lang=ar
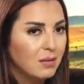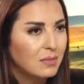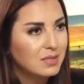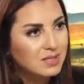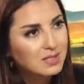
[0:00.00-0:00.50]

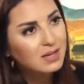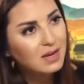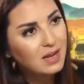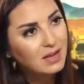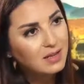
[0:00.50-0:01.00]
بس
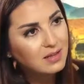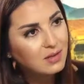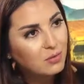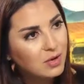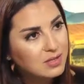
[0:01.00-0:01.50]
السنه
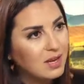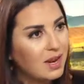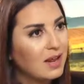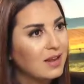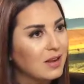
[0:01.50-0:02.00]
العيد واصل
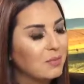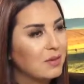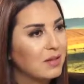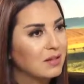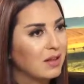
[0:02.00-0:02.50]
علينا
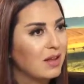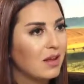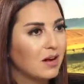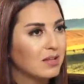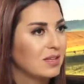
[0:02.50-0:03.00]

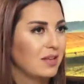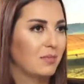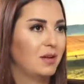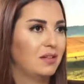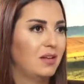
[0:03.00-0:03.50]
بطريقه كتير
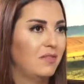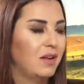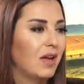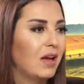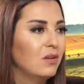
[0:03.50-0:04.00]
مختلفه
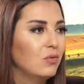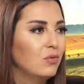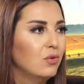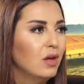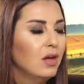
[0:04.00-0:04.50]

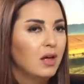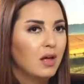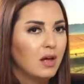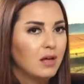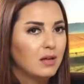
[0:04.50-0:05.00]
كانه
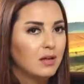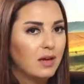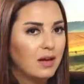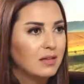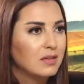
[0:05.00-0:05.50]
آه،
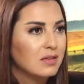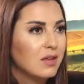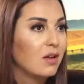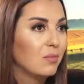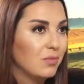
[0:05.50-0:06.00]
عيد
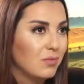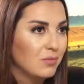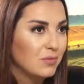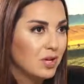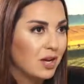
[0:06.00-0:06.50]
الصلب
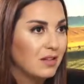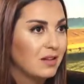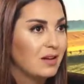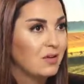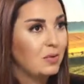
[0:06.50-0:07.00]
مش عيد
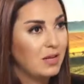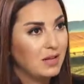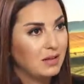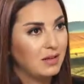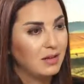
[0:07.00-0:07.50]

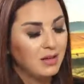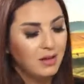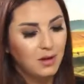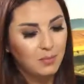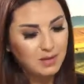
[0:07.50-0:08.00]
الولاده
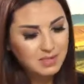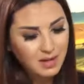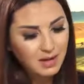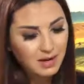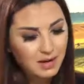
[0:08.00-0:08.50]
صحيح. بس
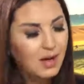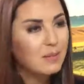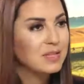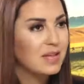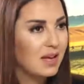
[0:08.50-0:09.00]
نحن
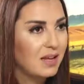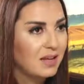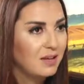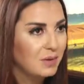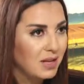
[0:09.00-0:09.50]

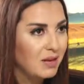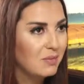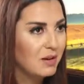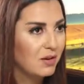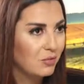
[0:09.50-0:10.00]
كمسيحيين بنآمن
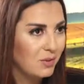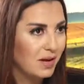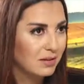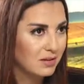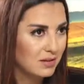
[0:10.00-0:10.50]
إيه؟ انه
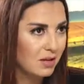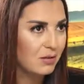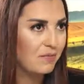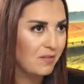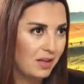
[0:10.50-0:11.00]
بعد
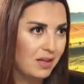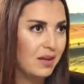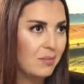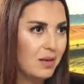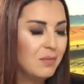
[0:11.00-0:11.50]
الصلب في
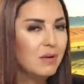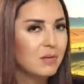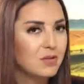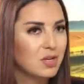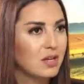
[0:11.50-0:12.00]
قيامه
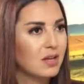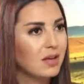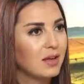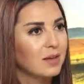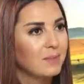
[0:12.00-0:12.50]
يمكن مشان
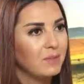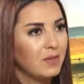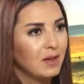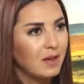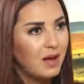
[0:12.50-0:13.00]
هيك
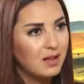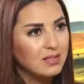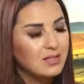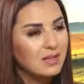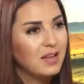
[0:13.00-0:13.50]

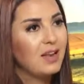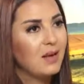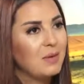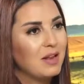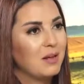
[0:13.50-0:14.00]
حاطين كل
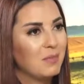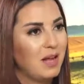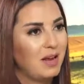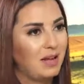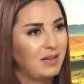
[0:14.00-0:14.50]
امالنا
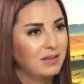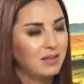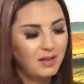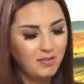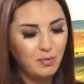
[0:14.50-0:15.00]
بهالعيد
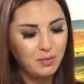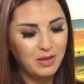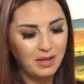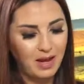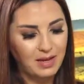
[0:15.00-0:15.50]
كيف
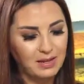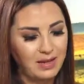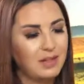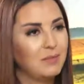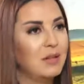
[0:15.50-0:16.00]
ممكن نعيد
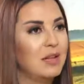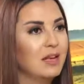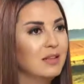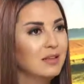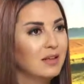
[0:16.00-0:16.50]
عيد
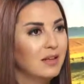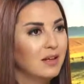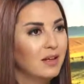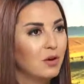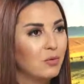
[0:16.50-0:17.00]
الميلاد
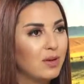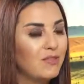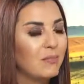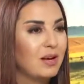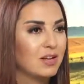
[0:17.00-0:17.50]

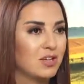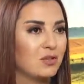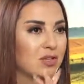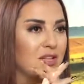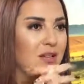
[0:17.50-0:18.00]
وكيف
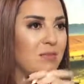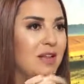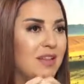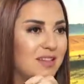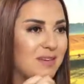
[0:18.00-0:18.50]
بلشت قصه
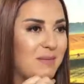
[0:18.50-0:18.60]
الميلاد